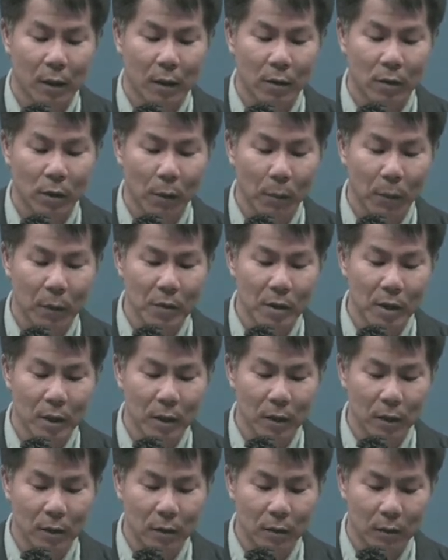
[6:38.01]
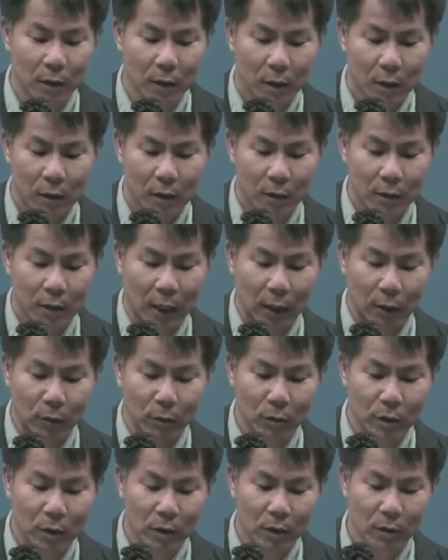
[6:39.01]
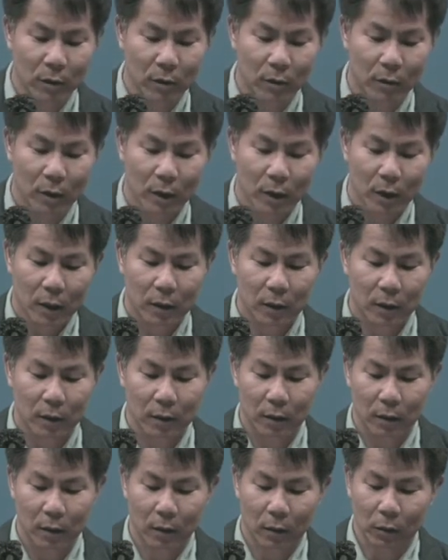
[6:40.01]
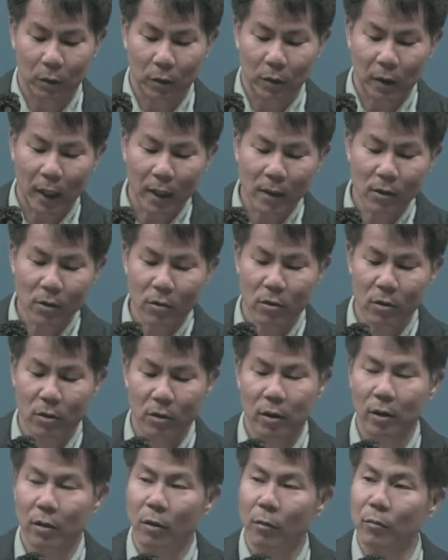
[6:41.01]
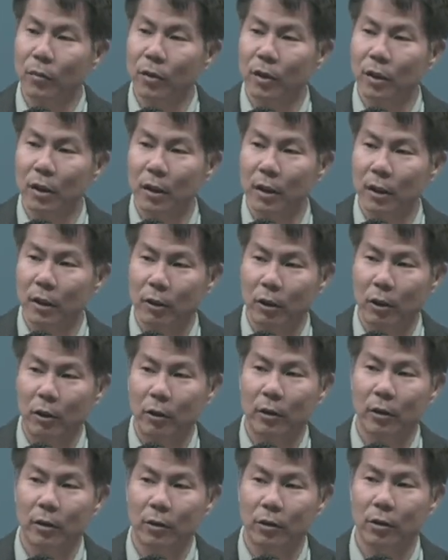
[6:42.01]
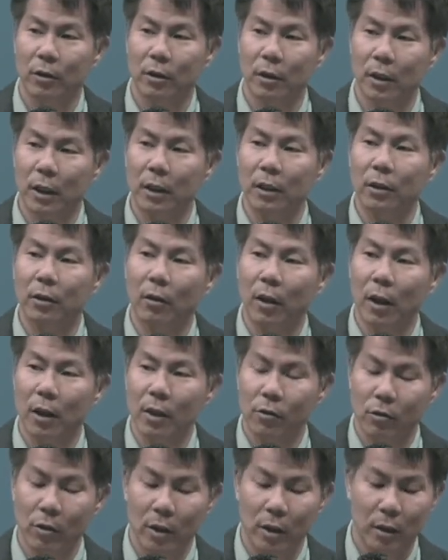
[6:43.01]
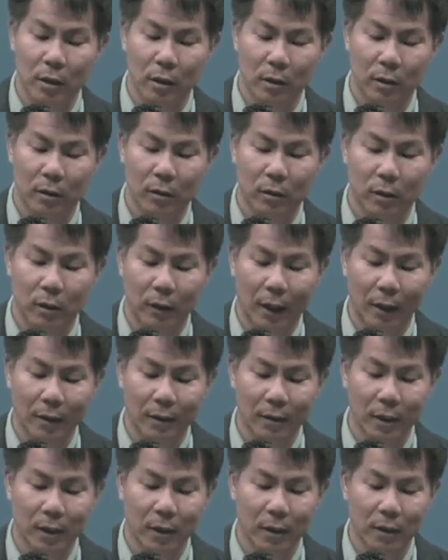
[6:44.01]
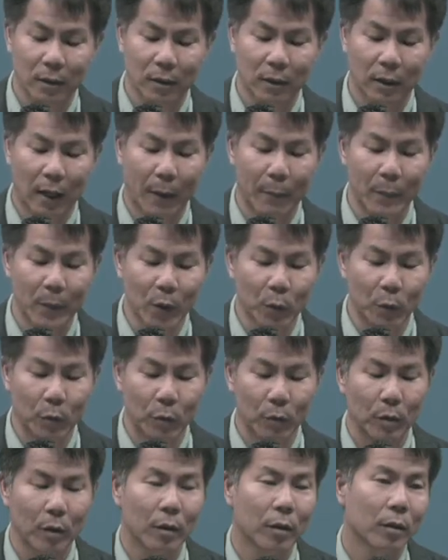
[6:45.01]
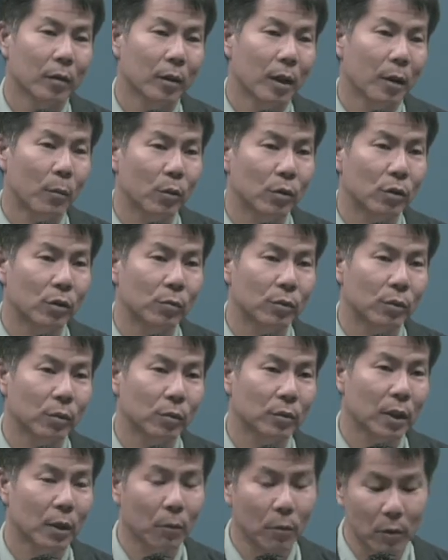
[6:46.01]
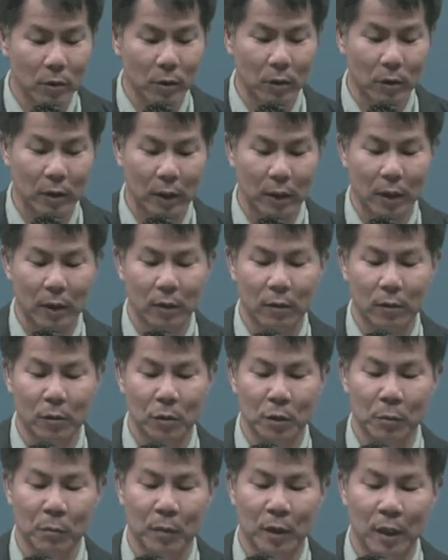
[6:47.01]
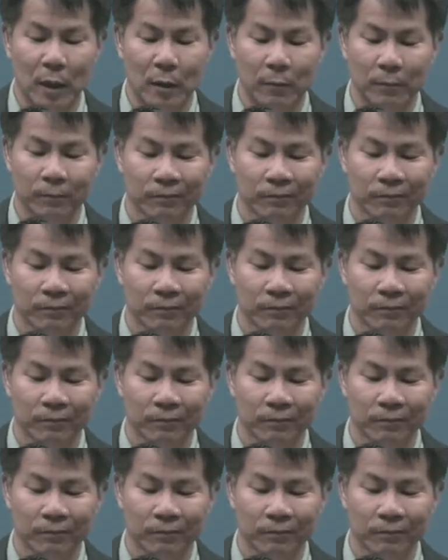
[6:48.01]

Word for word: 첫 번째는 장로는요. 그 어떤 행정적인 업무를 이끌어 갈 수 있는 그런 다스리는 감독의 모습으로 세워졌다라는 것입니다.